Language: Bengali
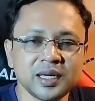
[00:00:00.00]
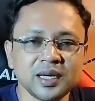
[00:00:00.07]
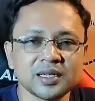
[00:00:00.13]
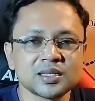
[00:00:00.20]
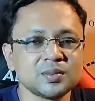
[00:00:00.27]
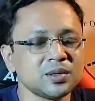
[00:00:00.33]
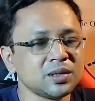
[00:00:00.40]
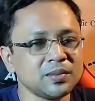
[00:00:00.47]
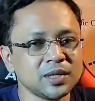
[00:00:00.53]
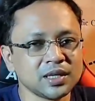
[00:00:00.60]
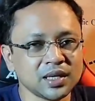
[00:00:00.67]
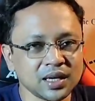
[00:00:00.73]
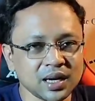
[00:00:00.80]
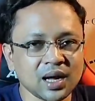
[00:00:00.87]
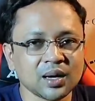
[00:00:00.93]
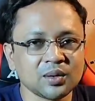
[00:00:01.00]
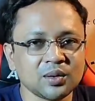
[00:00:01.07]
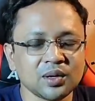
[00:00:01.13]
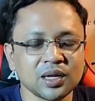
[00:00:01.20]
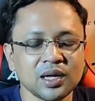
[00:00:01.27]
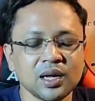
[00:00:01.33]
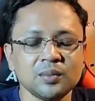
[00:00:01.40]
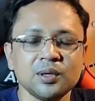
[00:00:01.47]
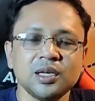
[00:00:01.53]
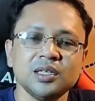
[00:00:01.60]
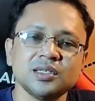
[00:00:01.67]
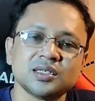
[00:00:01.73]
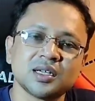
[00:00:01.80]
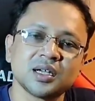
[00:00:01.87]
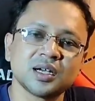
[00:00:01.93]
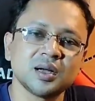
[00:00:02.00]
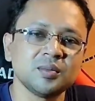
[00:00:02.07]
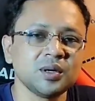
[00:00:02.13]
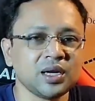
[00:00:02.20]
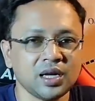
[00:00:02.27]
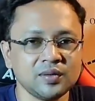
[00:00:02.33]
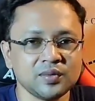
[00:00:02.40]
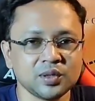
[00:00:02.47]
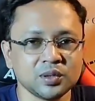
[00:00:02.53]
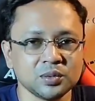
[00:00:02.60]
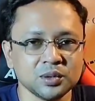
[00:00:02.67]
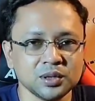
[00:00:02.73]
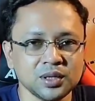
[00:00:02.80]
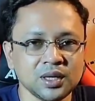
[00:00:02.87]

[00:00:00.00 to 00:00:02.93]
এক্সপেরিমেন্টটা না করে আমি ইনস্টাগ্রামে লাইভ করব।